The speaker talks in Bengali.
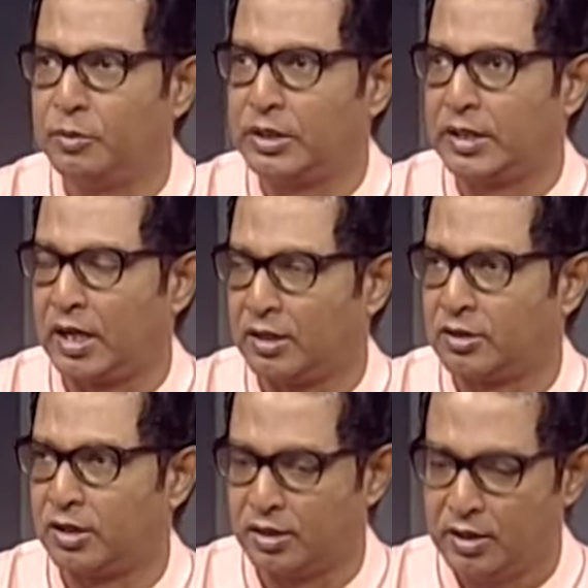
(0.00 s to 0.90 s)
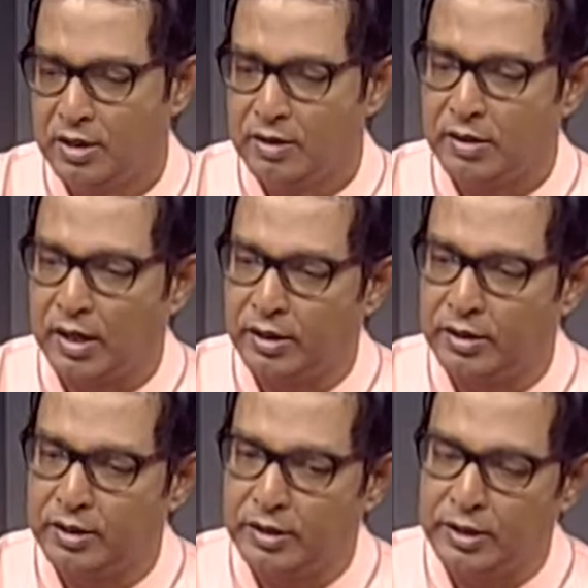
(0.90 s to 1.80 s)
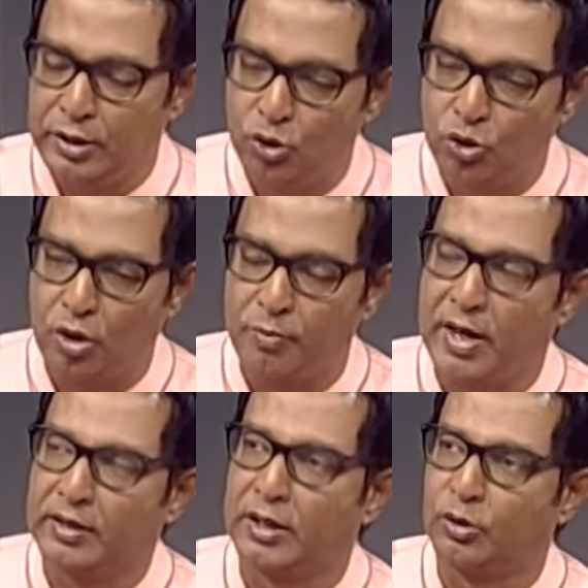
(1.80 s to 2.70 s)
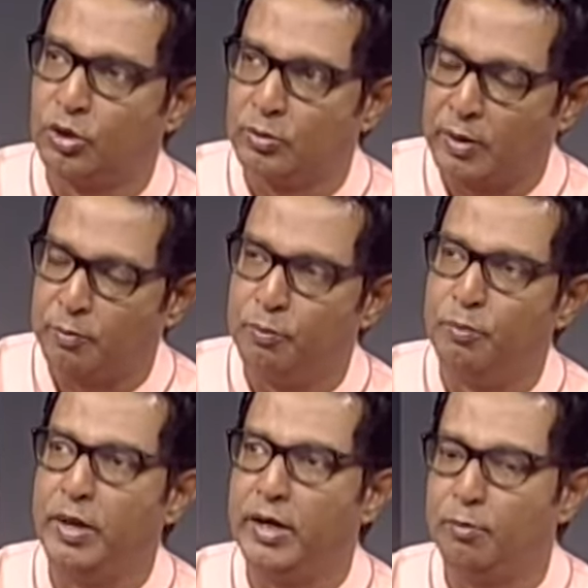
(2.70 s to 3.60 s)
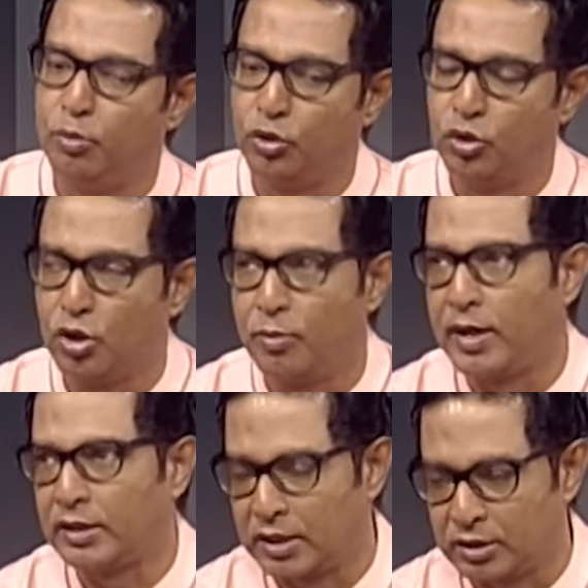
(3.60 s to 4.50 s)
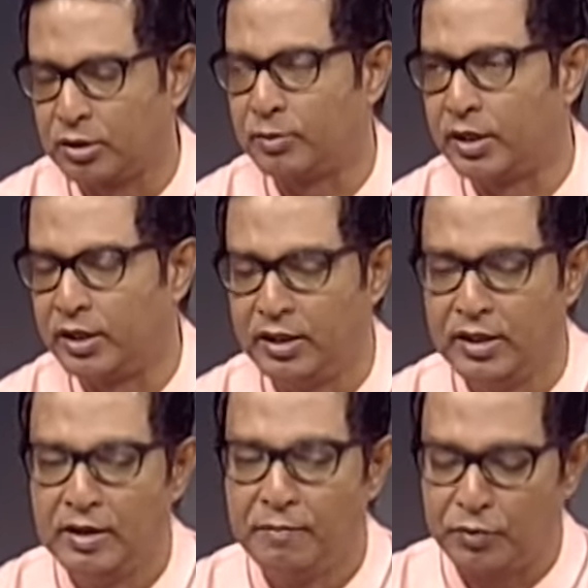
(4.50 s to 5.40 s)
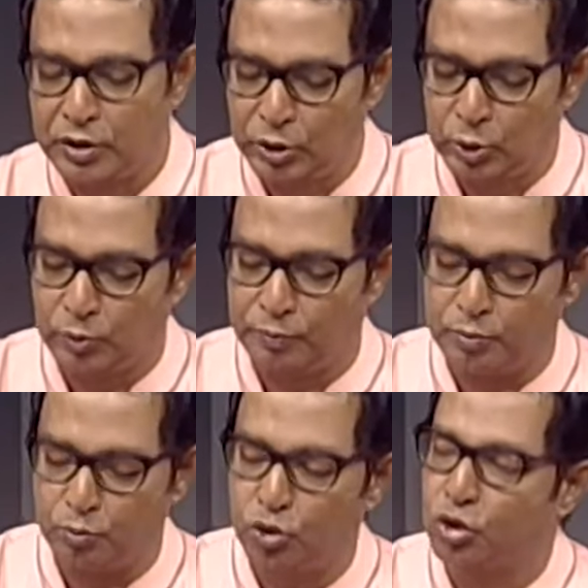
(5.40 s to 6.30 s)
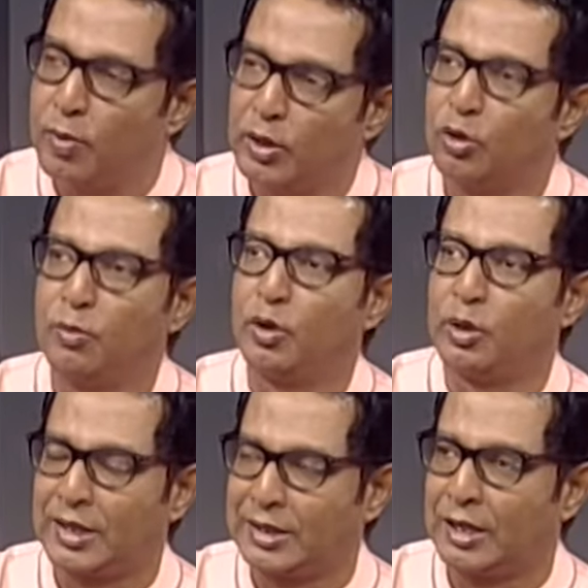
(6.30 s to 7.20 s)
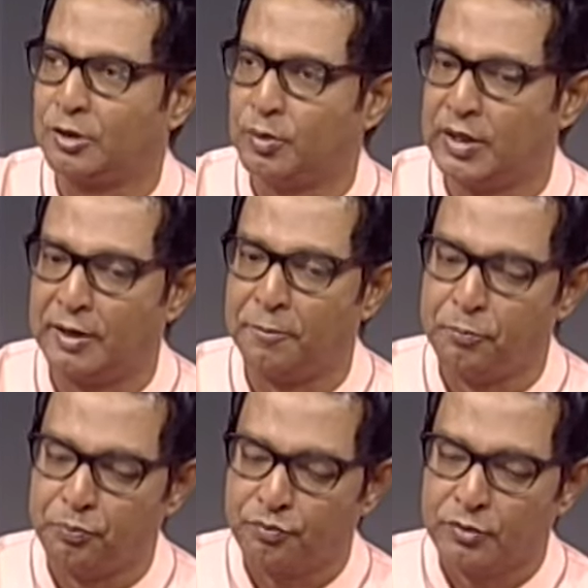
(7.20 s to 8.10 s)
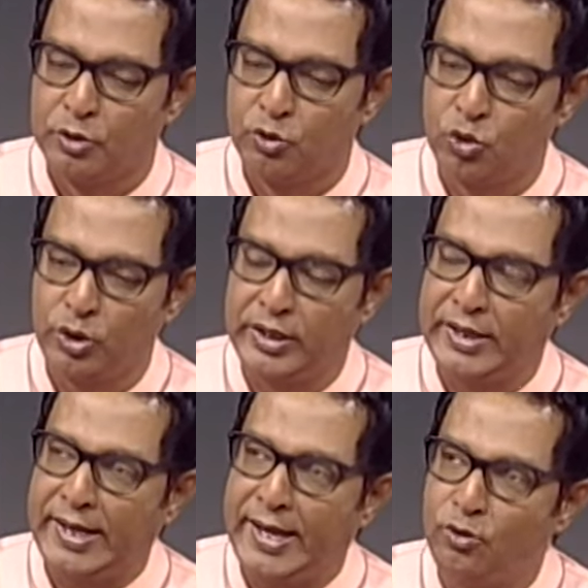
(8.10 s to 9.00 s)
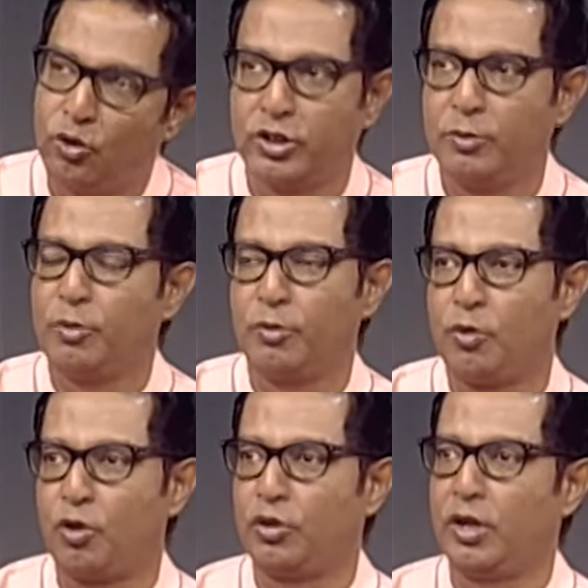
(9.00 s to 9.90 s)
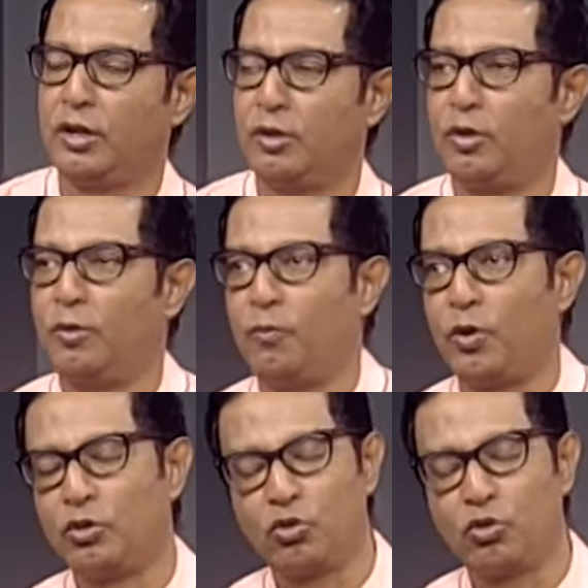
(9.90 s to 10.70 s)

কালচার কারণ হিন্দু ধর্মে আত্মা ধরতে পারে মেনলি বৌদ্ধ ধর্মে আত্মা আসতে পারে কিন্তু মুসলমান ধর্মে কোনো আত্মা আসবে না সো এই কনসেপ্টের উপর ভর করে ওরা ছবি